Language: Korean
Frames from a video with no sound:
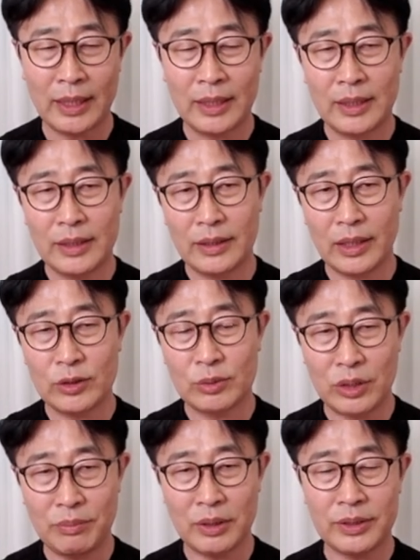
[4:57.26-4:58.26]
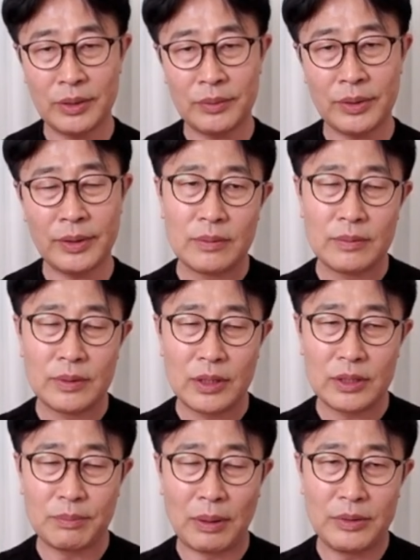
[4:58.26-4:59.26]
이렇게 좀 설명을 드리고요
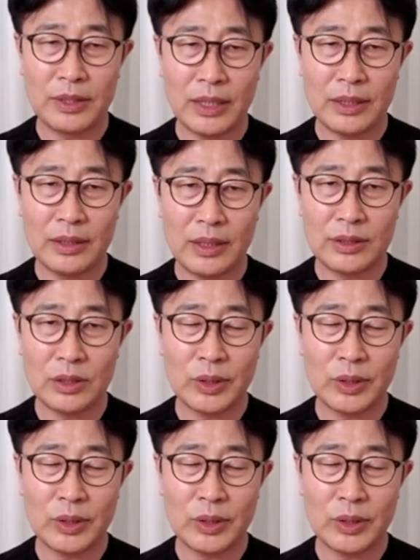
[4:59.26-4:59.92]
그래서 법령의 틀에서 우리가